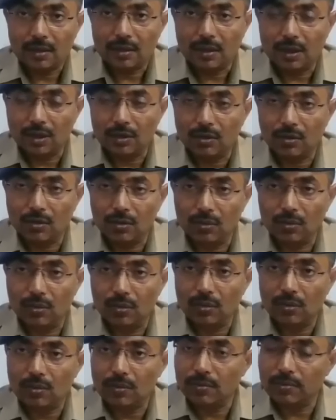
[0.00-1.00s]
ये
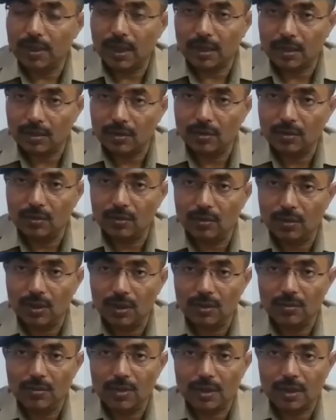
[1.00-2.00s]
दोनों बाकी जो दो
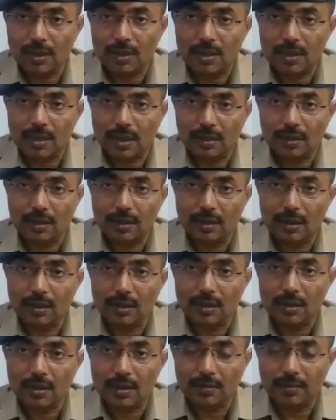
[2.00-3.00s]
हैं उसके साथी हैं
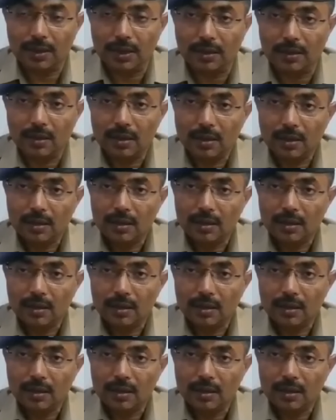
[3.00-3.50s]
ये सभी